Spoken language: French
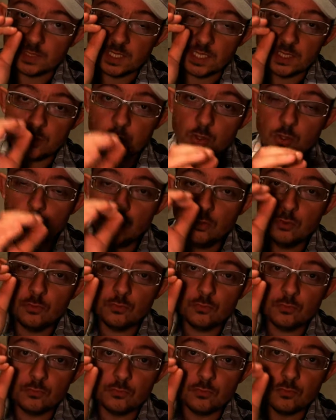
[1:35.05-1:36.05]
Les deux
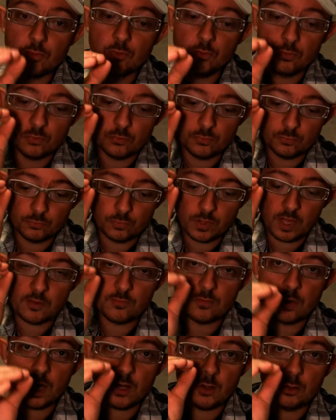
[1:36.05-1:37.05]
vont
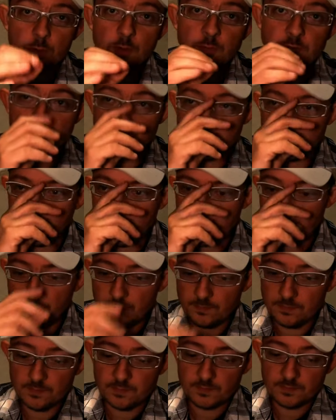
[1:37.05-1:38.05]
avoir le même
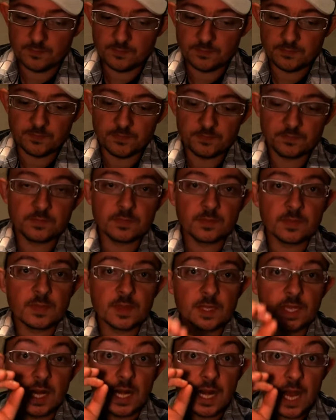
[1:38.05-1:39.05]
critère,
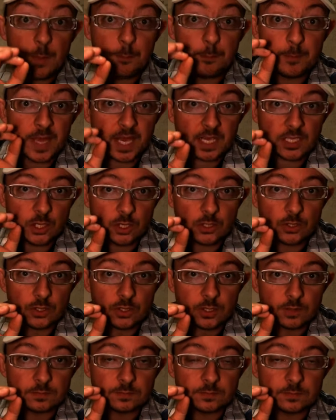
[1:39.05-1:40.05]
la période,
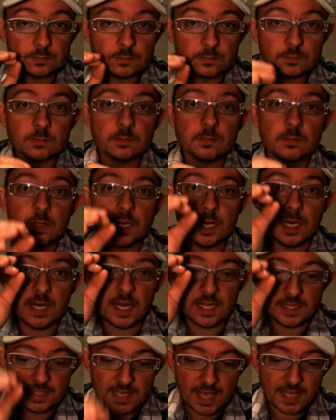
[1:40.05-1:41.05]

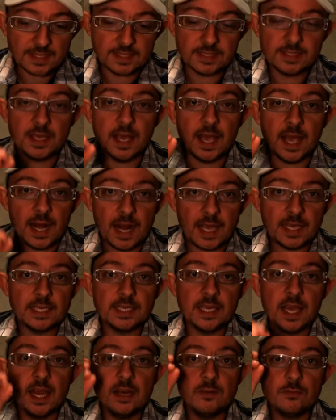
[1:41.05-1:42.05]
la date à
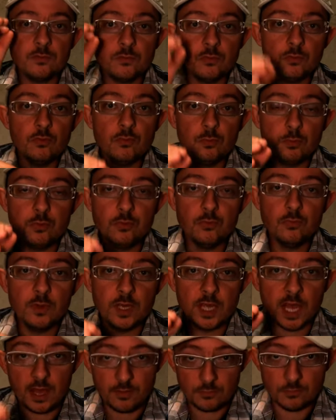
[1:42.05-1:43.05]
laquelle vous
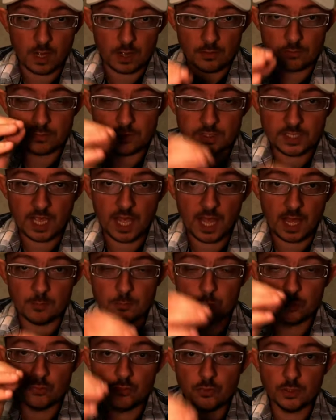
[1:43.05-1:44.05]
pouvez avoir votre
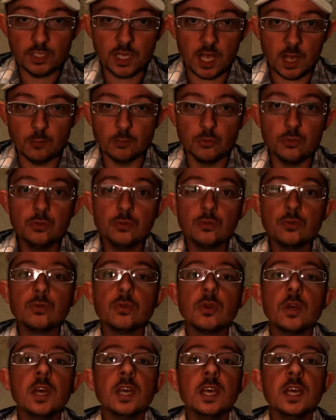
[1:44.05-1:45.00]
arbre ou votre arbuste